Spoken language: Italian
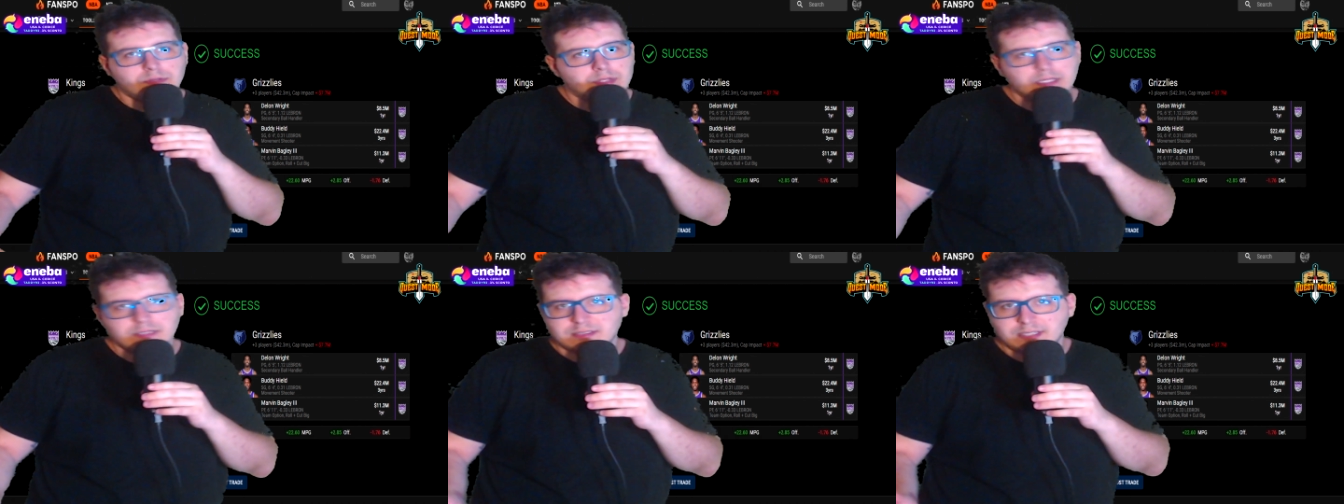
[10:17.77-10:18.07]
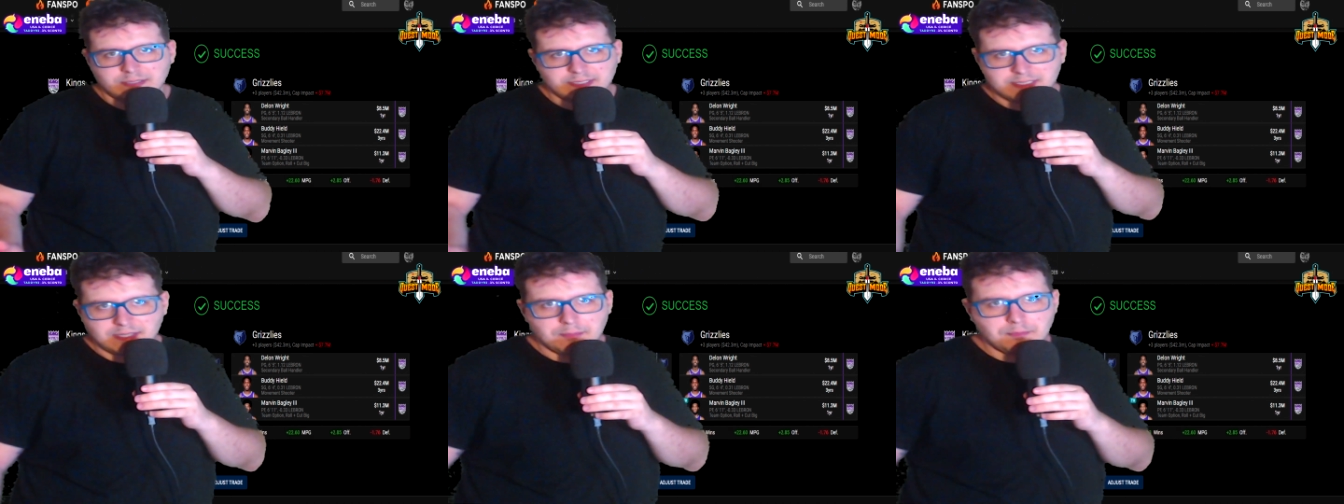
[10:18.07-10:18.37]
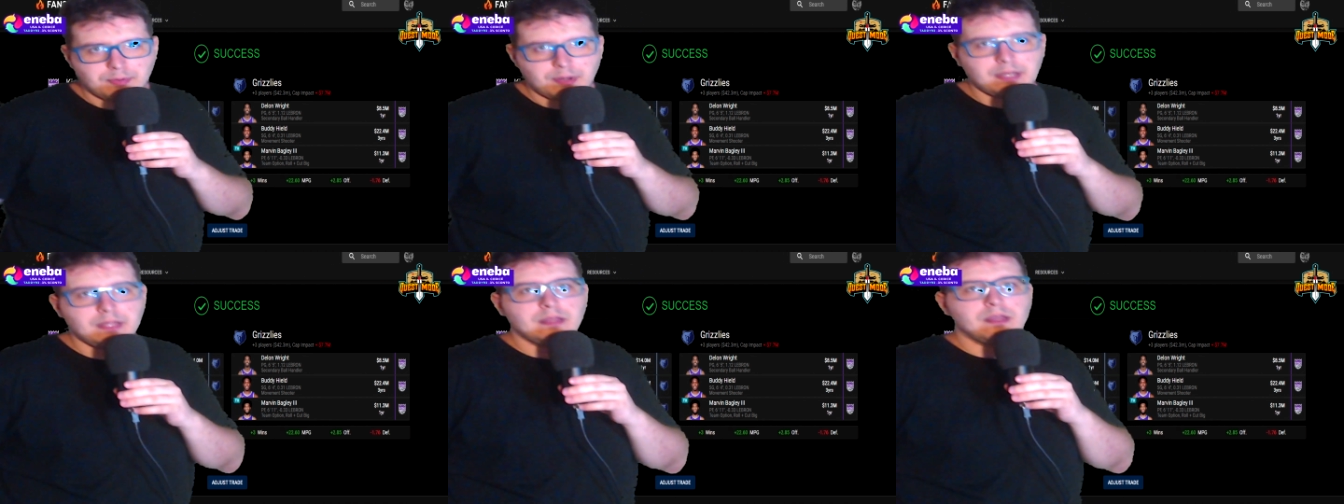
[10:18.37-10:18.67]
siamo
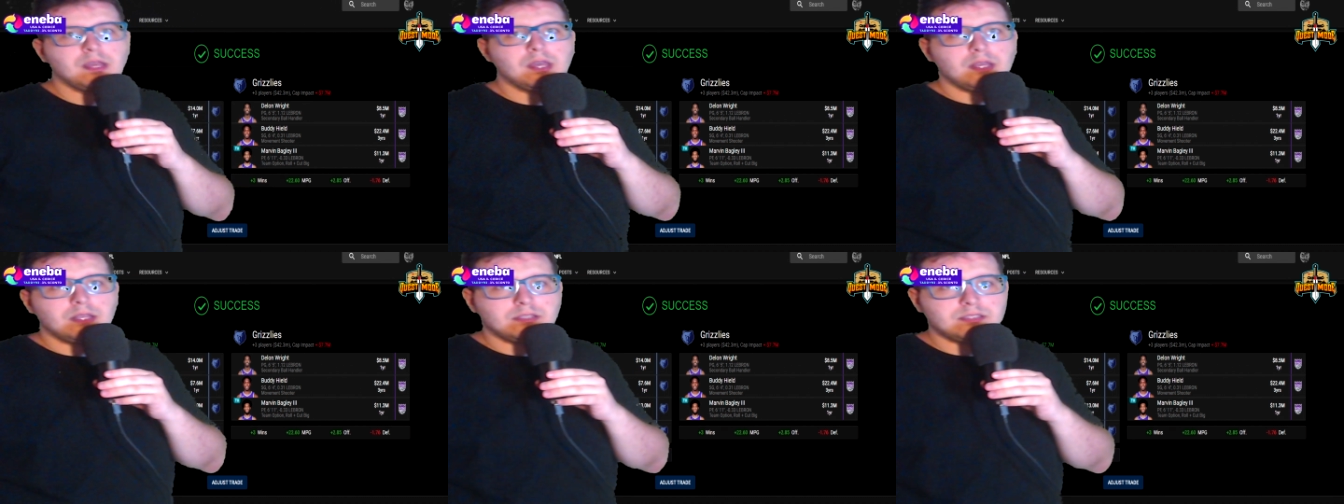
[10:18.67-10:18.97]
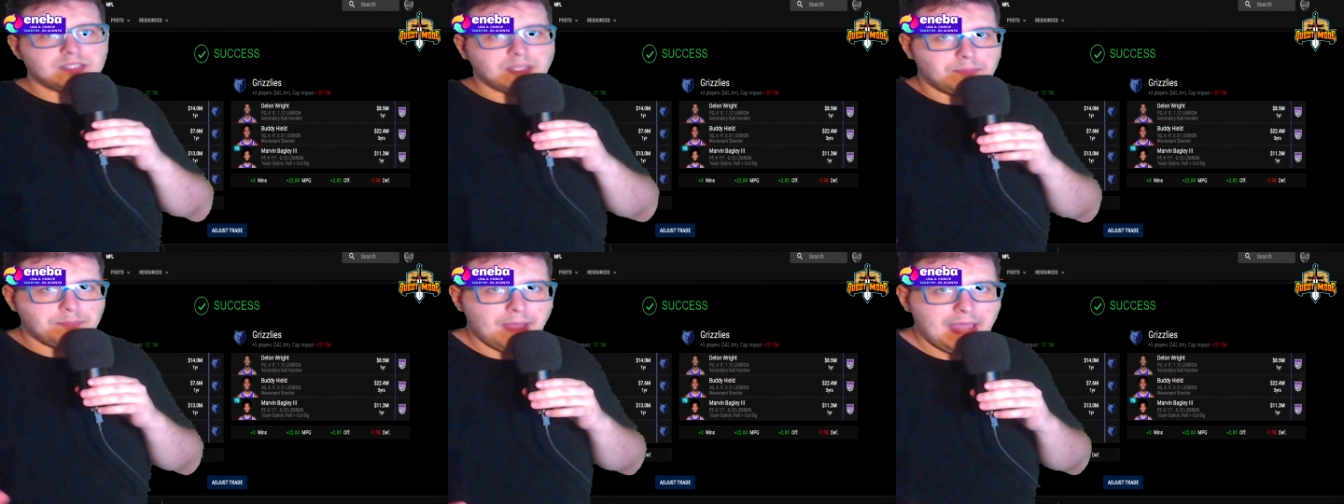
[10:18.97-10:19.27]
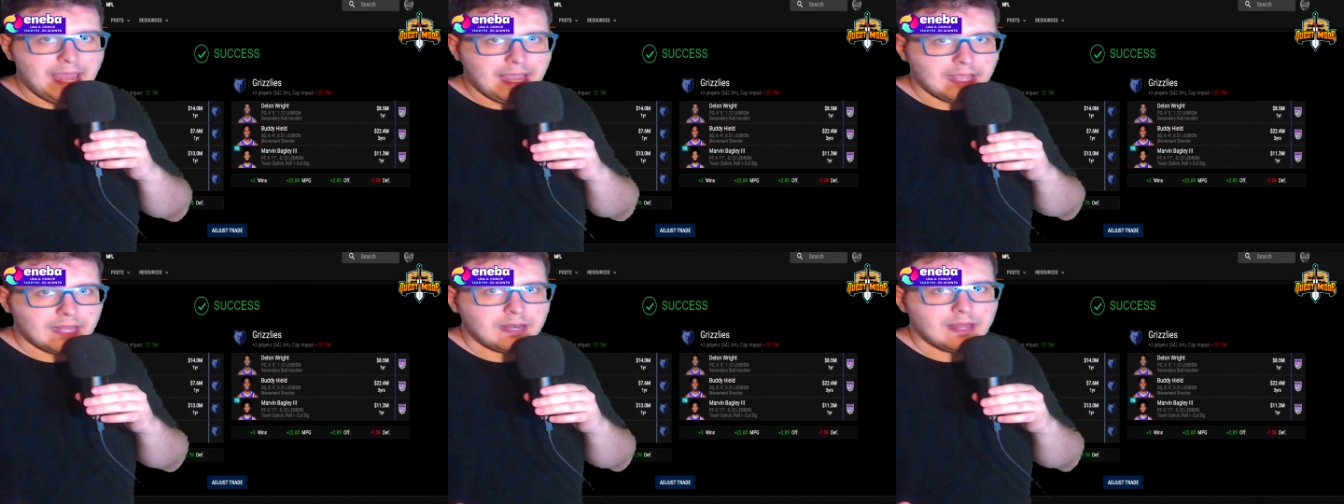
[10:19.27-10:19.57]
sempre lì, se
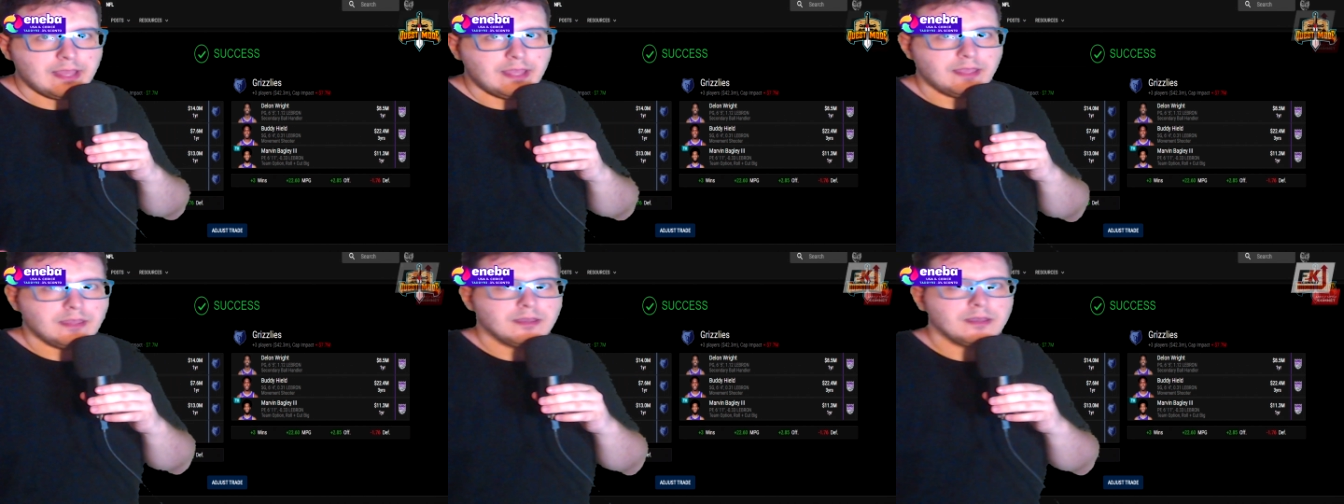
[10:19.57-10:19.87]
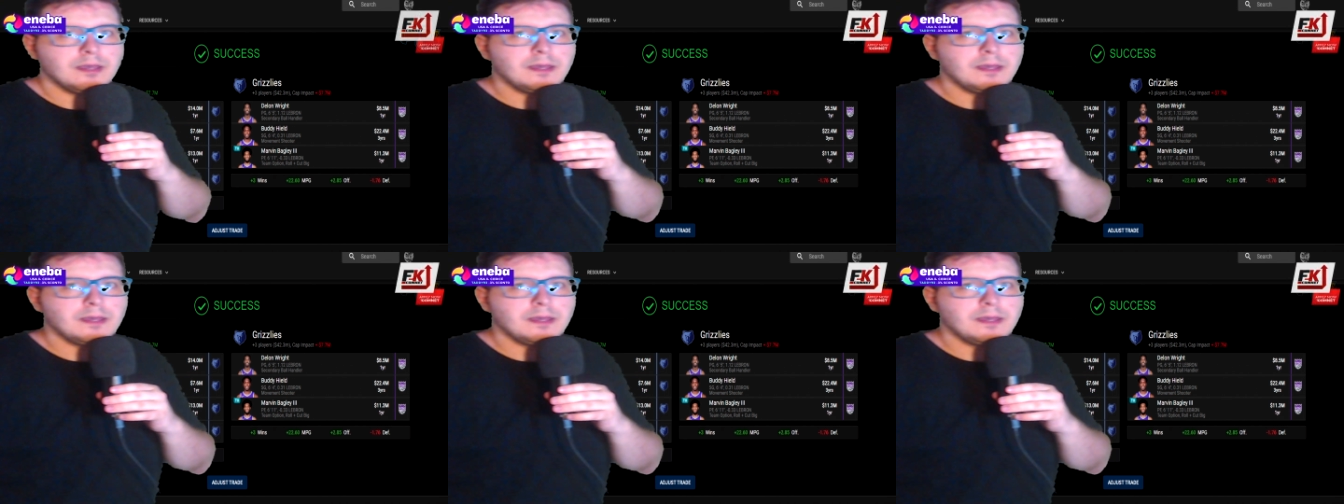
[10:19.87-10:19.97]
Bagley